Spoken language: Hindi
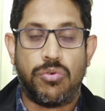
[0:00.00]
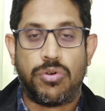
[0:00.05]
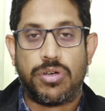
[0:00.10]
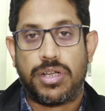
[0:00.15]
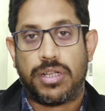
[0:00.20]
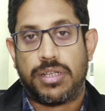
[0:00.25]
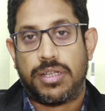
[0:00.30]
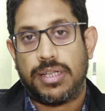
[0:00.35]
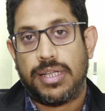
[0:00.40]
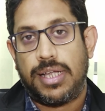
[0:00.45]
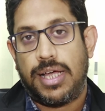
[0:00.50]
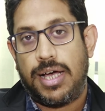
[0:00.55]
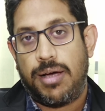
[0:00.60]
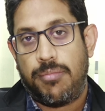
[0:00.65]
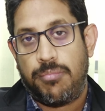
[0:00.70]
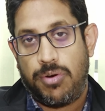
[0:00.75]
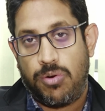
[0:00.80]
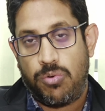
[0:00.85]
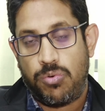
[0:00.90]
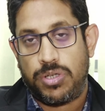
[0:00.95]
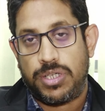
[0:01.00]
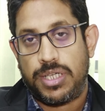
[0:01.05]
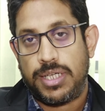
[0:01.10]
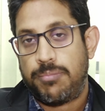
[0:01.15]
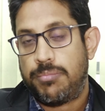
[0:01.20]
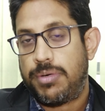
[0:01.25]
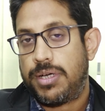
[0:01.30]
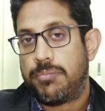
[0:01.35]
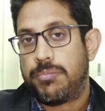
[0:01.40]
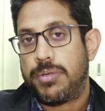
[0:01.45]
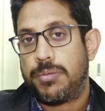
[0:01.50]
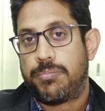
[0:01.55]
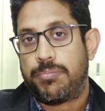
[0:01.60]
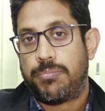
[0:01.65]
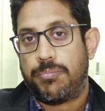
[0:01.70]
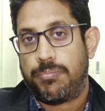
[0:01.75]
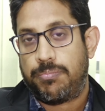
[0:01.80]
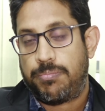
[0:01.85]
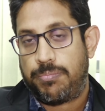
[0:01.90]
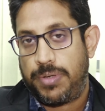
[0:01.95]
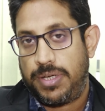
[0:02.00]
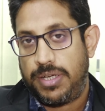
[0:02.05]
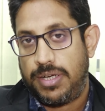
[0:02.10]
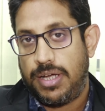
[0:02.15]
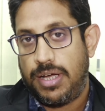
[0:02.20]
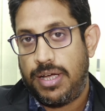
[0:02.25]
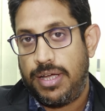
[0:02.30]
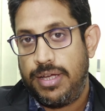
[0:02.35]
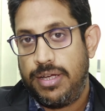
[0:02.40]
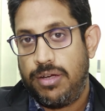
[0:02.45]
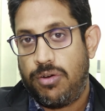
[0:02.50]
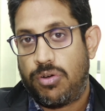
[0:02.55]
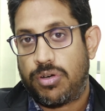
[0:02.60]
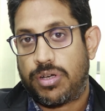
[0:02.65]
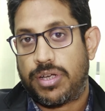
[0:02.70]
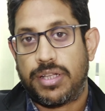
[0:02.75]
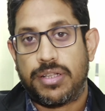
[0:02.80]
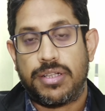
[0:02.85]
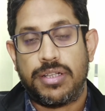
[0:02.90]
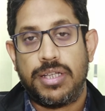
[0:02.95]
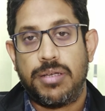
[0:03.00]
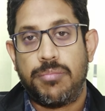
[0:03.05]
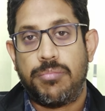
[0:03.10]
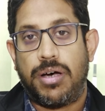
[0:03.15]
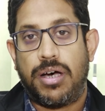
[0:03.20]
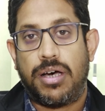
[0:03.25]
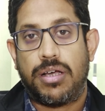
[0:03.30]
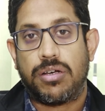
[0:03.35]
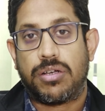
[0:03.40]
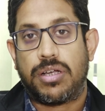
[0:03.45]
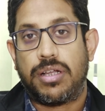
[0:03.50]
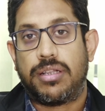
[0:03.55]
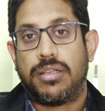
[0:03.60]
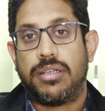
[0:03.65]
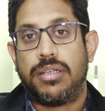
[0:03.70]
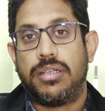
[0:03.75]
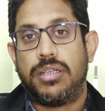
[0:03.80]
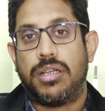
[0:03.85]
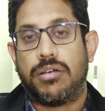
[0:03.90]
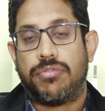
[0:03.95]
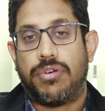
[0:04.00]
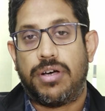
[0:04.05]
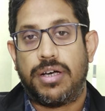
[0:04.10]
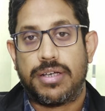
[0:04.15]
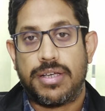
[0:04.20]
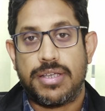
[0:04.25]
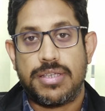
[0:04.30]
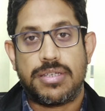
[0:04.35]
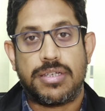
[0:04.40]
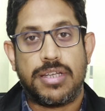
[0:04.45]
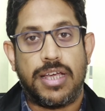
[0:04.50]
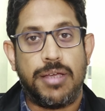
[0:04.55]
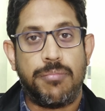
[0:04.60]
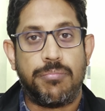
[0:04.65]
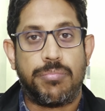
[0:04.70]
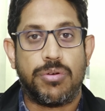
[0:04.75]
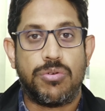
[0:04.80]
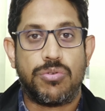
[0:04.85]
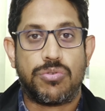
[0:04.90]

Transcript: वो कितना अमाउंट दिन भर में पी रहा है और कितनी बार कितनी दफ़ा किस टाइम पे